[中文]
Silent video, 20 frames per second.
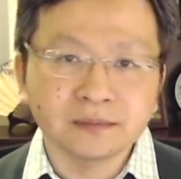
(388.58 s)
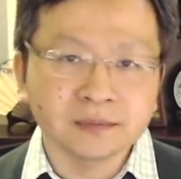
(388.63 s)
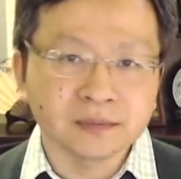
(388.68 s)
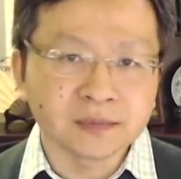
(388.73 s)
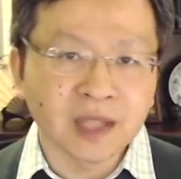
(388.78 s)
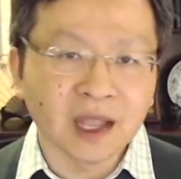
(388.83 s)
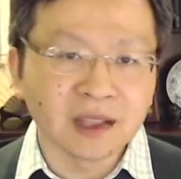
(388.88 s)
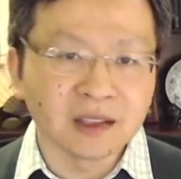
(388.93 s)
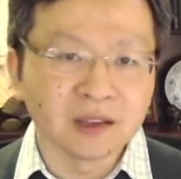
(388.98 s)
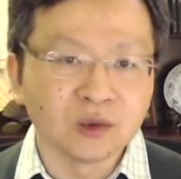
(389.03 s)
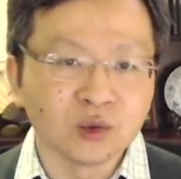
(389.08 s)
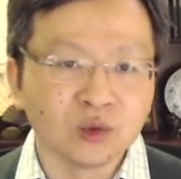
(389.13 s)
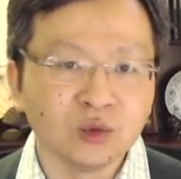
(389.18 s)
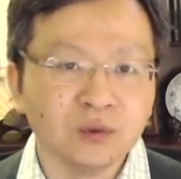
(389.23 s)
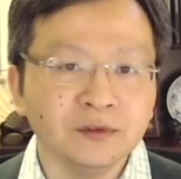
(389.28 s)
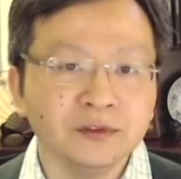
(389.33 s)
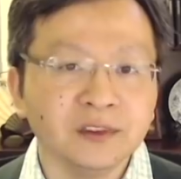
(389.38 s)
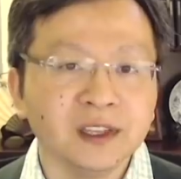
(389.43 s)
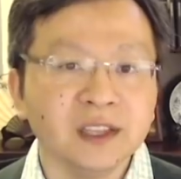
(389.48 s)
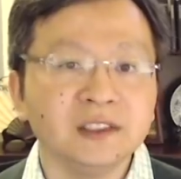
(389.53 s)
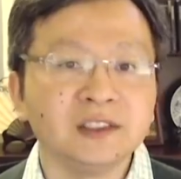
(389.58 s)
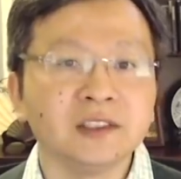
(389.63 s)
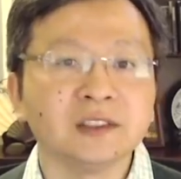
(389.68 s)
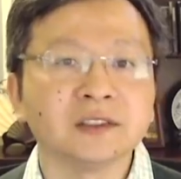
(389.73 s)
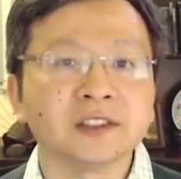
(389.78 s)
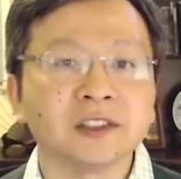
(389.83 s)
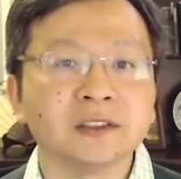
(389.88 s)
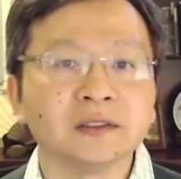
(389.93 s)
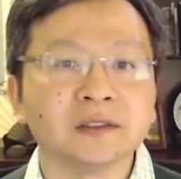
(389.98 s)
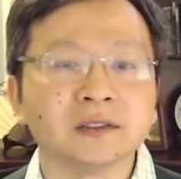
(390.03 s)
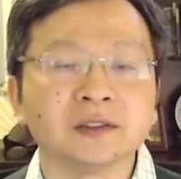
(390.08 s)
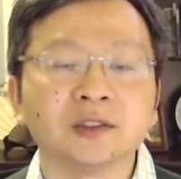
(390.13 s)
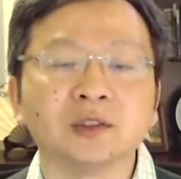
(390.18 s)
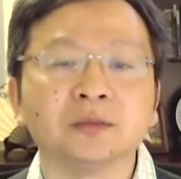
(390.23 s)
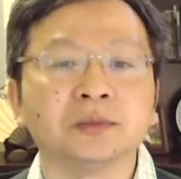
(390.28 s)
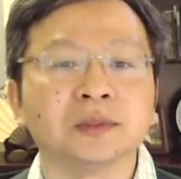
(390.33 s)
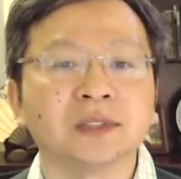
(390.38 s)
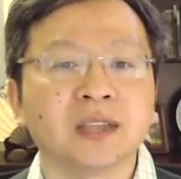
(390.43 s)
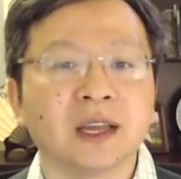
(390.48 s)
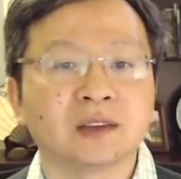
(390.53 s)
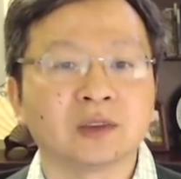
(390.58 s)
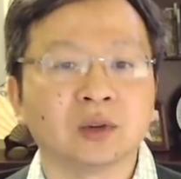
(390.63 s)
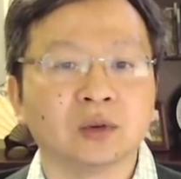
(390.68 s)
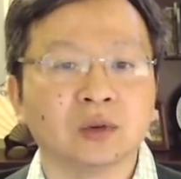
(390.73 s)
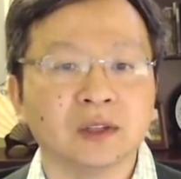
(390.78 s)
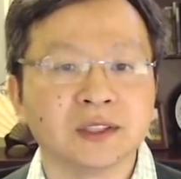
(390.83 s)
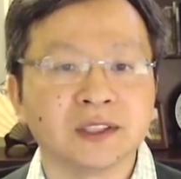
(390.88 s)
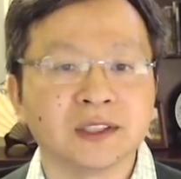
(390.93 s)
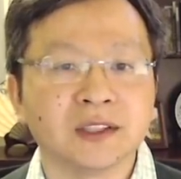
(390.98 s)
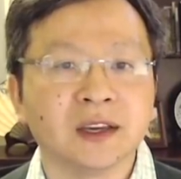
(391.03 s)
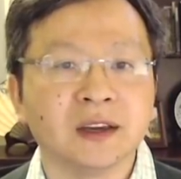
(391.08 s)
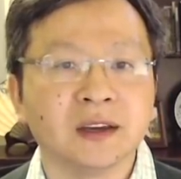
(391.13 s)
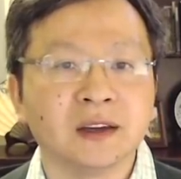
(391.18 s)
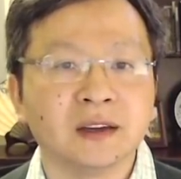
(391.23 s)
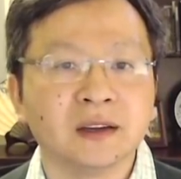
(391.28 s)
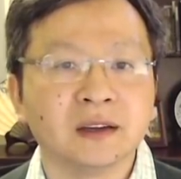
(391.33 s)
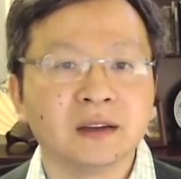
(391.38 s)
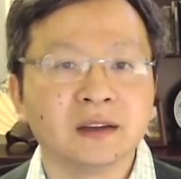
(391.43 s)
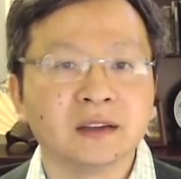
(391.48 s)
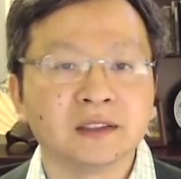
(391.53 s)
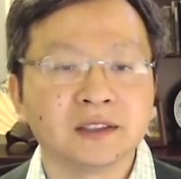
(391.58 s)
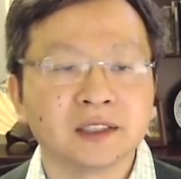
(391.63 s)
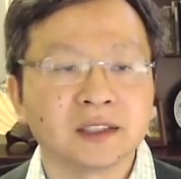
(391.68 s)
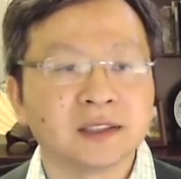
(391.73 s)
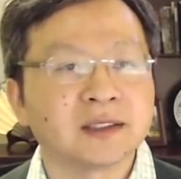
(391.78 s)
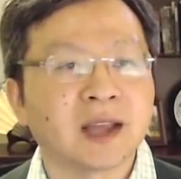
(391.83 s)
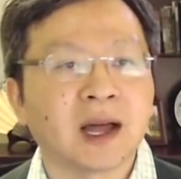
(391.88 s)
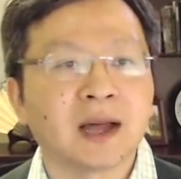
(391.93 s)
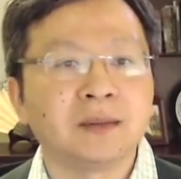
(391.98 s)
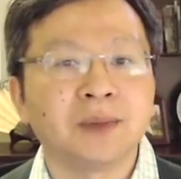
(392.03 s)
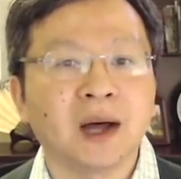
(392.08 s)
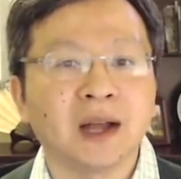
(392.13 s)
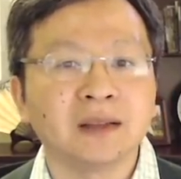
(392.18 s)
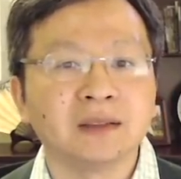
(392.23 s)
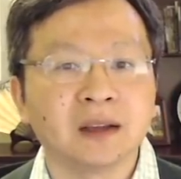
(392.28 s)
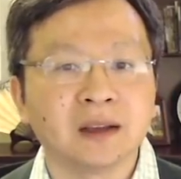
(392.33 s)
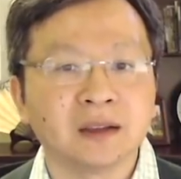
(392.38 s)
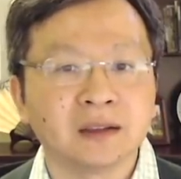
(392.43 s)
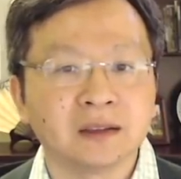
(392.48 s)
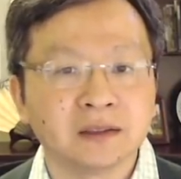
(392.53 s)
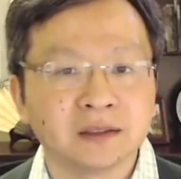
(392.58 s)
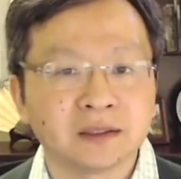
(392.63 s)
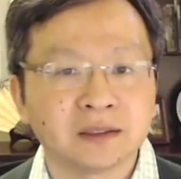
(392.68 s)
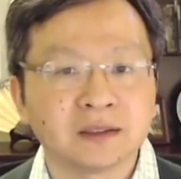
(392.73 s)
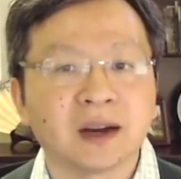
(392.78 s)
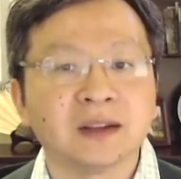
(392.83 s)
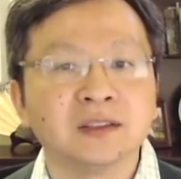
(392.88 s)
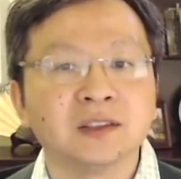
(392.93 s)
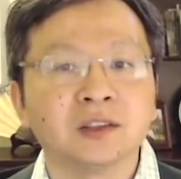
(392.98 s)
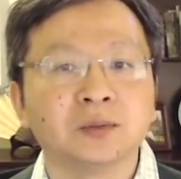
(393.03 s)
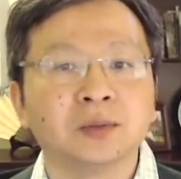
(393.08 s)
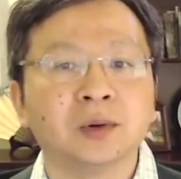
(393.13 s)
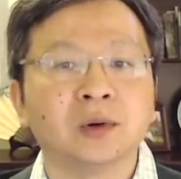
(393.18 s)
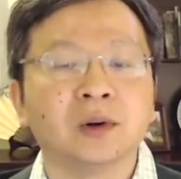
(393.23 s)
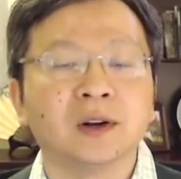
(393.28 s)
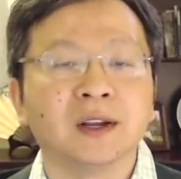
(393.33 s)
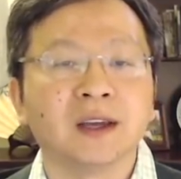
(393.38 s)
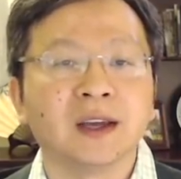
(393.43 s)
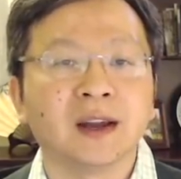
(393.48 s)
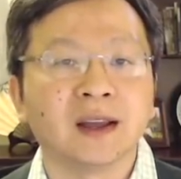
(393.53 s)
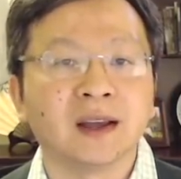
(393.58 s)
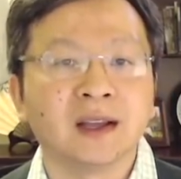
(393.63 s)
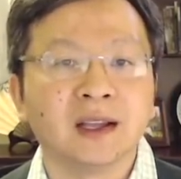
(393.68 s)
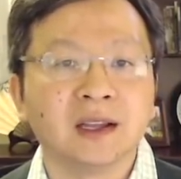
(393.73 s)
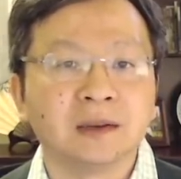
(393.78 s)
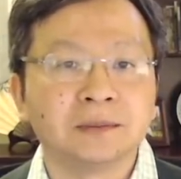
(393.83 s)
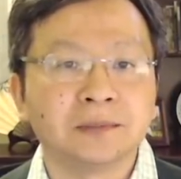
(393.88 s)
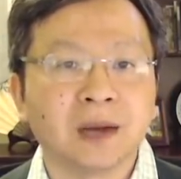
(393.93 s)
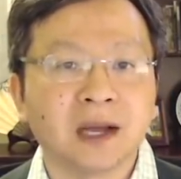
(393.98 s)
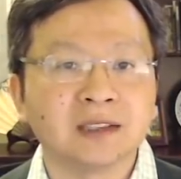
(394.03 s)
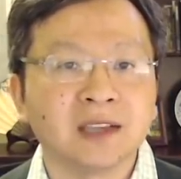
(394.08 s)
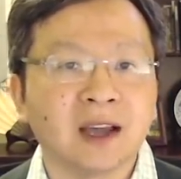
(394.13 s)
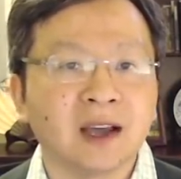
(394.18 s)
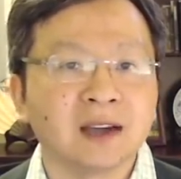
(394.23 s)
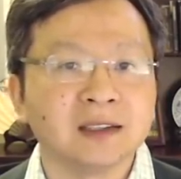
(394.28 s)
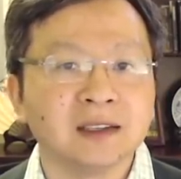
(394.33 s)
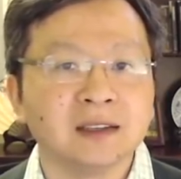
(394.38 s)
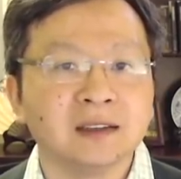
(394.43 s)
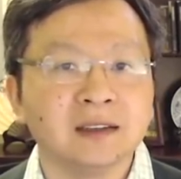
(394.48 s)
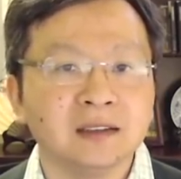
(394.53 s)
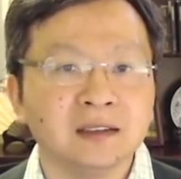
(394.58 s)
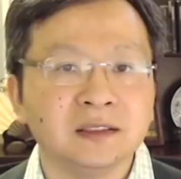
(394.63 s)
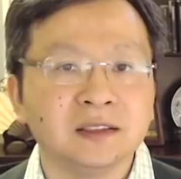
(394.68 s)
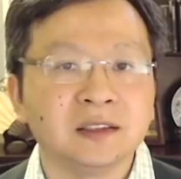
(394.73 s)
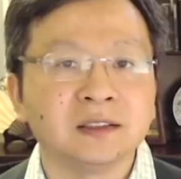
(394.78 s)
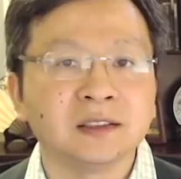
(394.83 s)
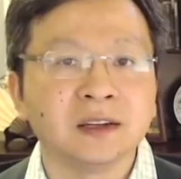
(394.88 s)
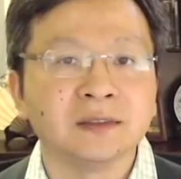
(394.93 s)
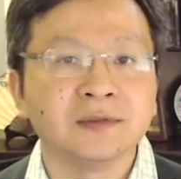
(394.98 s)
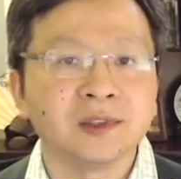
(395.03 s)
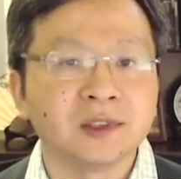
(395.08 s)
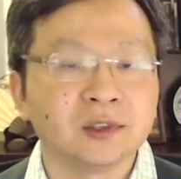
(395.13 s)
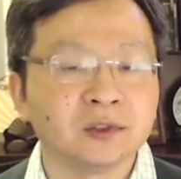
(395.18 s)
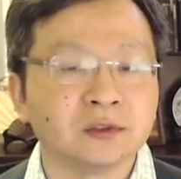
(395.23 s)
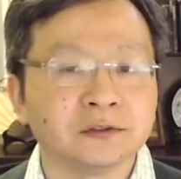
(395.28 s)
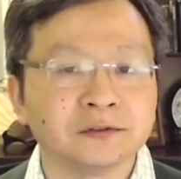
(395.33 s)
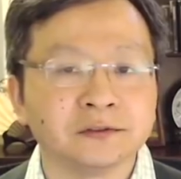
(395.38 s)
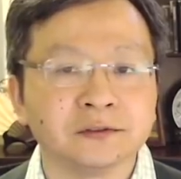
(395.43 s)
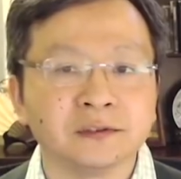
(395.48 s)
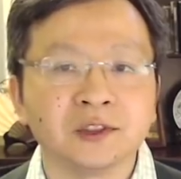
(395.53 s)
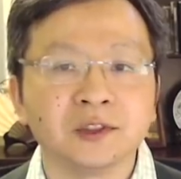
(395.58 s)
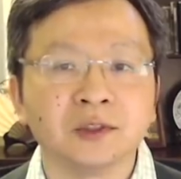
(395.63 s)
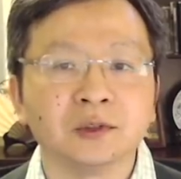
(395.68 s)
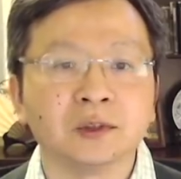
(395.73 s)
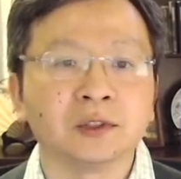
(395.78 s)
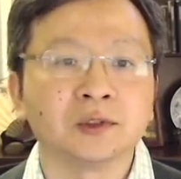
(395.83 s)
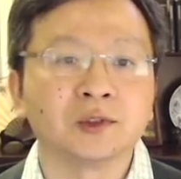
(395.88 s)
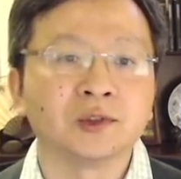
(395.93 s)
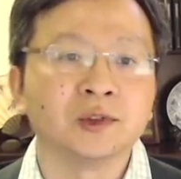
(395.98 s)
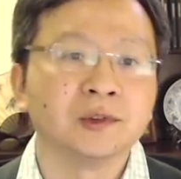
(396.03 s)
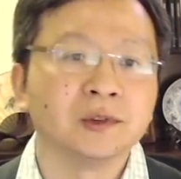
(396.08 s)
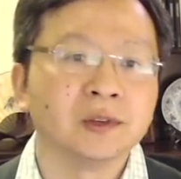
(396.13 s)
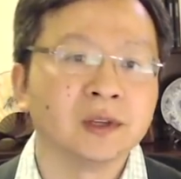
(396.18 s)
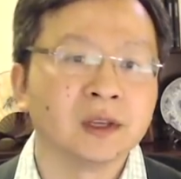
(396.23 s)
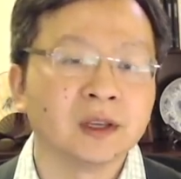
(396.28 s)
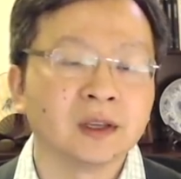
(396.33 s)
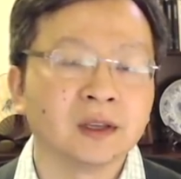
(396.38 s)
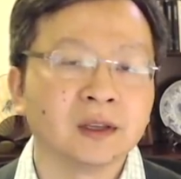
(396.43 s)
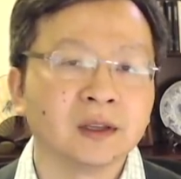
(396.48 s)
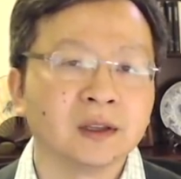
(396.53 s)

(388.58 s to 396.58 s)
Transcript: 他的军威正盛，就不再妥协。这个谈判呢，自然就破裂了。巴夏里一行人就拂袖而去。